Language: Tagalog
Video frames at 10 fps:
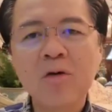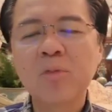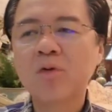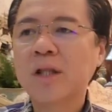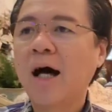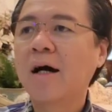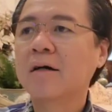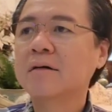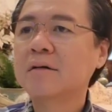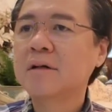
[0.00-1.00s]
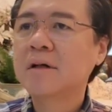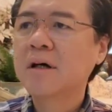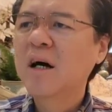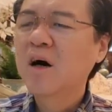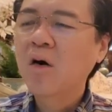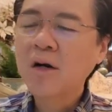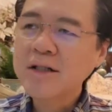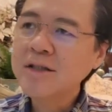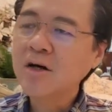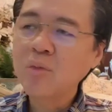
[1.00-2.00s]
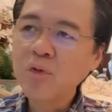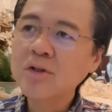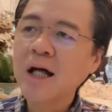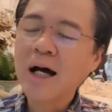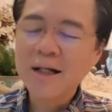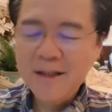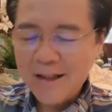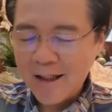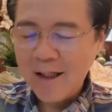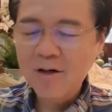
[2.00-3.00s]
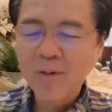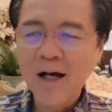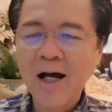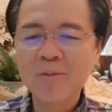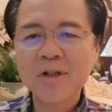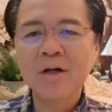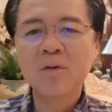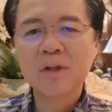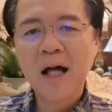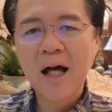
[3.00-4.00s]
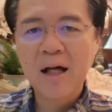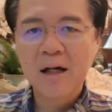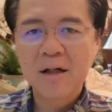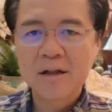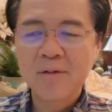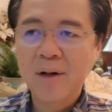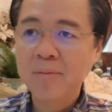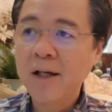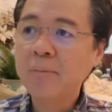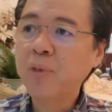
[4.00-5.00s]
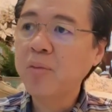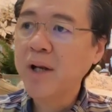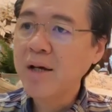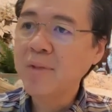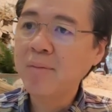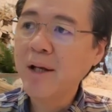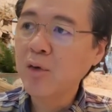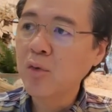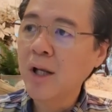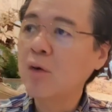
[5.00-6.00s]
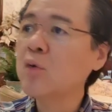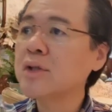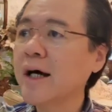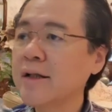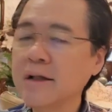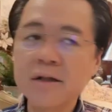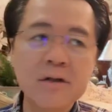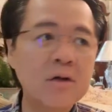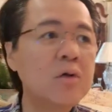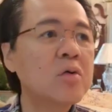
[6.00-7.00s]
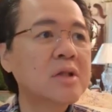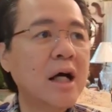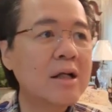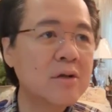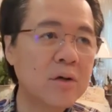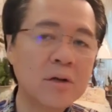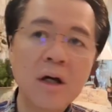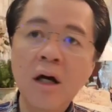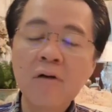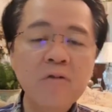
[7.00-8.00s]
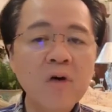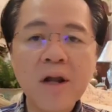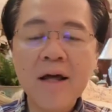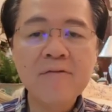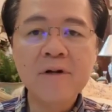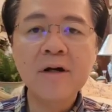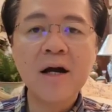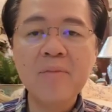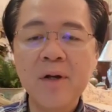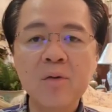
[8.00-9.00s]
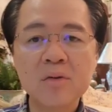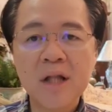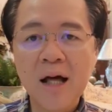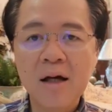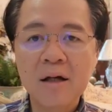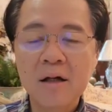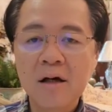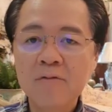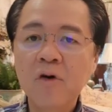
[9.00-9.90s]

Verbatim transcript: wag umutang. Oras na umutang ka, hindi ka na gumagamit ng utak. Di ba? May problema, may kulang, utang dito, utang doon. Forever ka may utang